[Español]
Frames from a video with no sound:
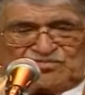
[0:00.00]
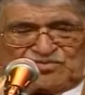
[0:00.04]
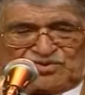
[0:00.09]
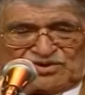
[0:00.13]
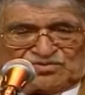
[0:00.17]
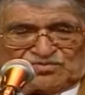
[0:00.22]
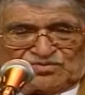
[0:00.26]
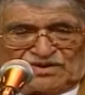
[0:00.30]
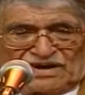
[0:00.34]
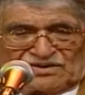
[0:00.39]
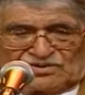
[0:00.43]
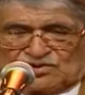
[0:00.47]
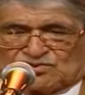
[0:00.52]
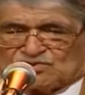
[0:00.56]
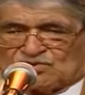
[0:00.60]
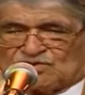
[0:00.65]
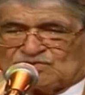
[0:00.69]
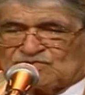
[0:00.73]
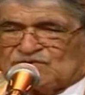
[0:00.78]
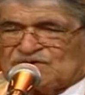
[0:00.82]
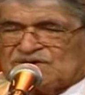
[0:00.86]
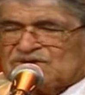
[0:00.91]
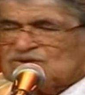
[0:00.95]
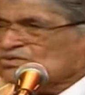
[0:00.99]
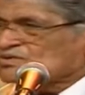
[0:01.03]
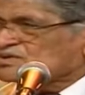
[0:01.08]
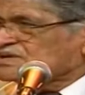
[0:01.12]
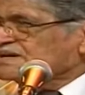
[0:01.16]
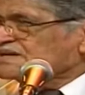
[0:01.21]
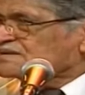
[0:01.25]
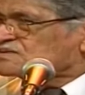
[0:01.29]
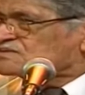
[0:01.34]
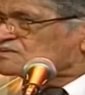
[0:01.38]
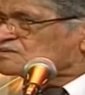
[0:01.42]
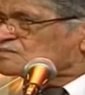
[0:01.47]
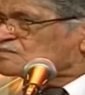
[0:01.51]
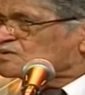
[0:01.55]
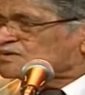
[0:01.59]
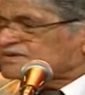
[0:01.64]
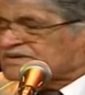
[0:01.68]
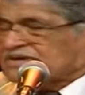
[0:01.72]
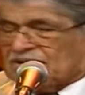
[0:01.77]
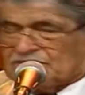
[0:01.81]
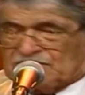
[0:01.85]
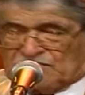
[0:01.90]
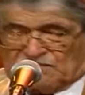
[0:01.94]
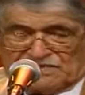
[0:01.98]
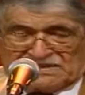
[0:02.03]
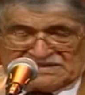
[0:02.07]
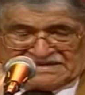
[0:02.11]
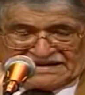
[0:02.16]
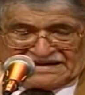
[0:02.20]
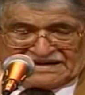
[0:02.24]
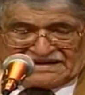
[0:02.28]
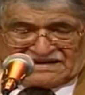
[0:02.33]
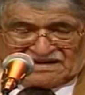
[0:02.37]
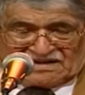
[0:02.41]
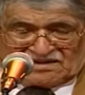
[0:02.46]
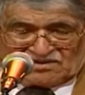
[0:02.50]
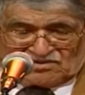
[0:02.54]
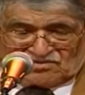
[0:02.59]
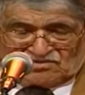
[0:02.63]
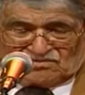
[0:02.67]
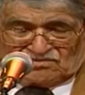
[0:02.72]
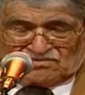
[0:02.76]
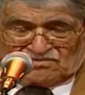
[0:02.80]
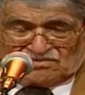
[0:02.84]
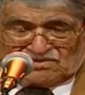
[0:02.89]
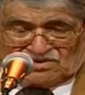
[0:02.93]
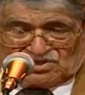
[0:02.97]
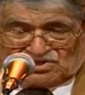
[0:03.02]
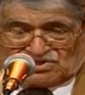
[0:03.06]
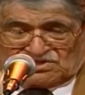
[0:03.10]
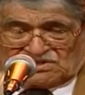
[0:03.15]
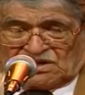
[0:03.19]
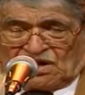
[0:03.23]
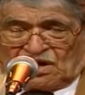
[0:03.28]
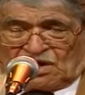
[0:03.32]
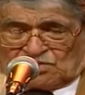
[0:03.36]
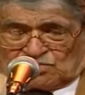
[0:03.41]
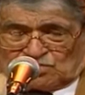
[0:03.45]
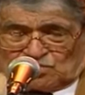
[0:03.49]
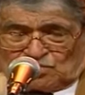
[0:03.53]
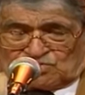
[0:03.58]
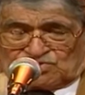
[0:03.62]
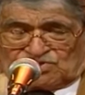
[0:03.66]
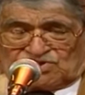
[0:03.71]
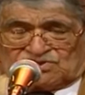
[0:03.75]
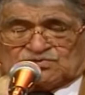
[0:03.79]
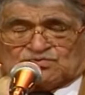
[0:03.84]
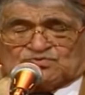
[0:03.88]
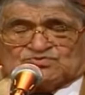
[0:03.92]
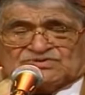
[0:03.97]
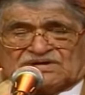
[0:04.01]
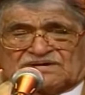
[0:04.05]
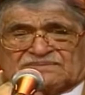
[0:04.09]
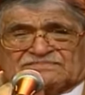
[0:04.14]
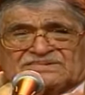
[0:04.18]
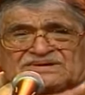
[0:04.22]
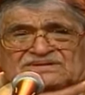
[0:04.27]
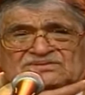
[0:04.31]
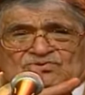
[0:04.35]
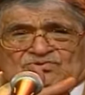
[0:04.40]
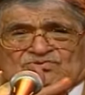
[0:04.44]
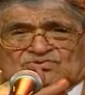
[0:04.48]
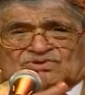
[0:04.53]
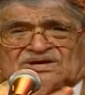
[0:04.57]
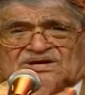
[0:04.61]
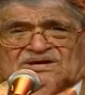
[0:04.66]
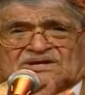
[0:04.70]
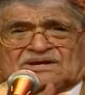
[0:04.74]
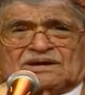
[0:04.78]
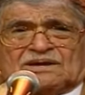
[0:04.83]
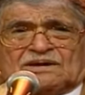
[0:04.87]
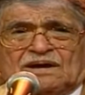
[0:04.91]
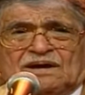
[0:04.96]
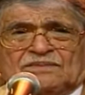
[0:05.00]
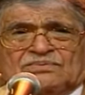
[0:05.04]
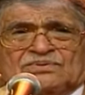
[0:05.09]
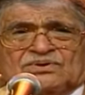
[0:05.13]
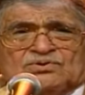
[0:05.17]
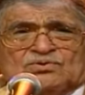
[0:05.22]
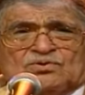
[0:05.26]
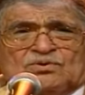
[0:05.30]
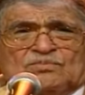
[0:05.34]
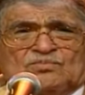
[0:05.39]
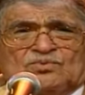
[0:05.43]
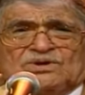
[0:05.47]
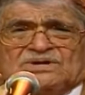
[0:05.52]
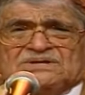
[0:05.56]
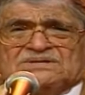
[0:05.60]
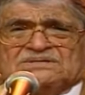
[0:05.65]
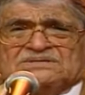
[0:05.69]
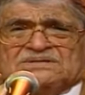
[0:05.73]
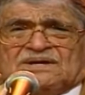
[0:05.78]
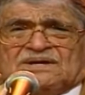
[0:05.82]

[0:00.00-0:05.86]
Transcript: bueno, hago todo incorrecto, porque a mí me regalaron, dice, no tienes que usar mentonera, a ver cómo es,